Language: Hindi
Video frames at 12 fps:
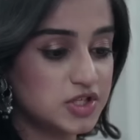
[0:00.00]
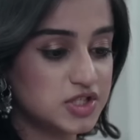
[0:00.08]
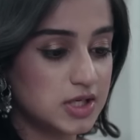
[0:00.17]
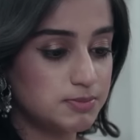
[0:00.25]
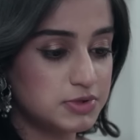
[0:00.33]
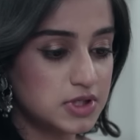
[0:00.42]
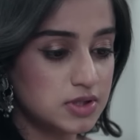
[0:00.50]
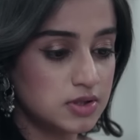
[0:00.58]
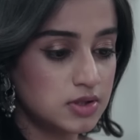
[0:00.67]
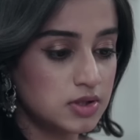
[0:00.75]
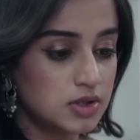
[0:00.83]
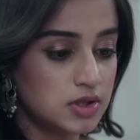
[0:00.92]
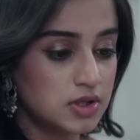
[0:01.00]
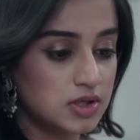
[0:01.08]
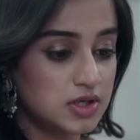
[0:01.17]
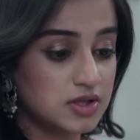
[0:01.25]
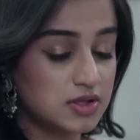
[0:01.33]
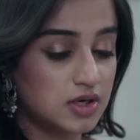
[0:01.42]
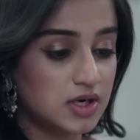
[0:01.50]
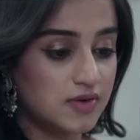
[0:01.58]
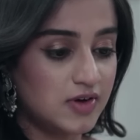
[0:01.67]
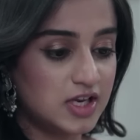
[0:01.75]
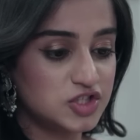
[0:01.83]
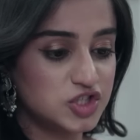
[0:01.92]
के जले पर ये
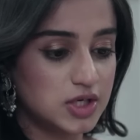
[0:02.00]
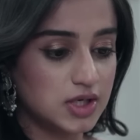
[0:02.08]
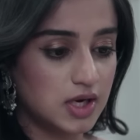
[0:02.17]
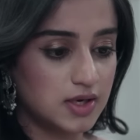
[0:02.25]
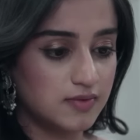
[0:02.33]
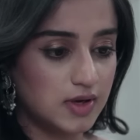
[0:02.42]
ठंडा वाला जल लगाने